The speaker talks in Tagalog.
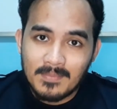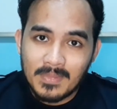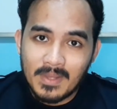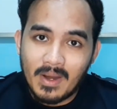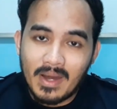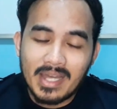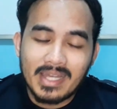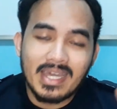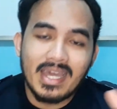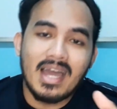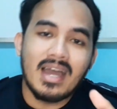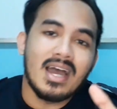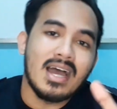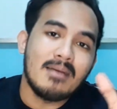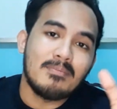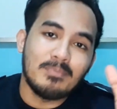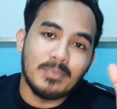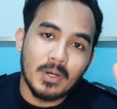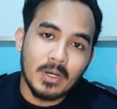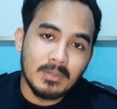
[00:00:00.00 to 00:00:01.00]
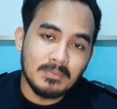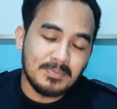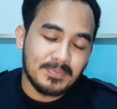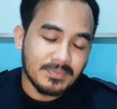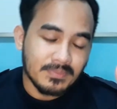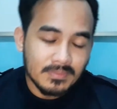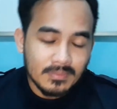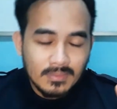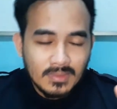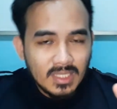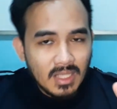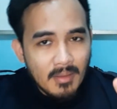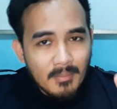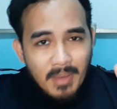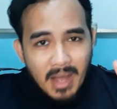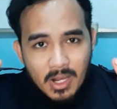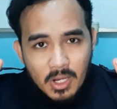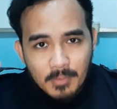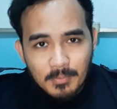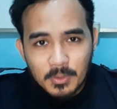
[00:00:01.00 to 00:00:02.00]
Okay, kaya nga po,
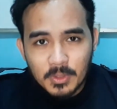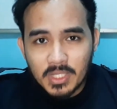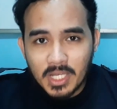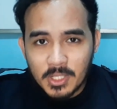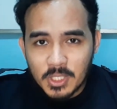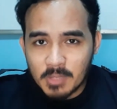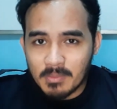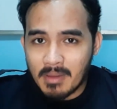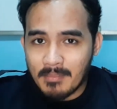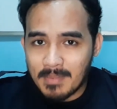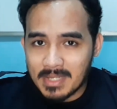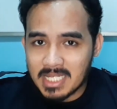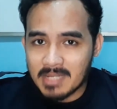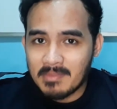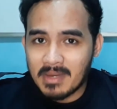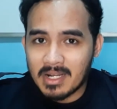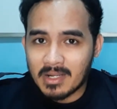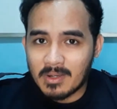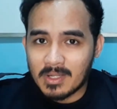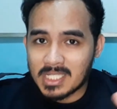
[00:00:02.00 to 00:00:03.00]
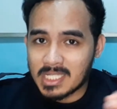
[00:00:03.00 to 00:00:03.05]
bago po tayo sumampa sa barko,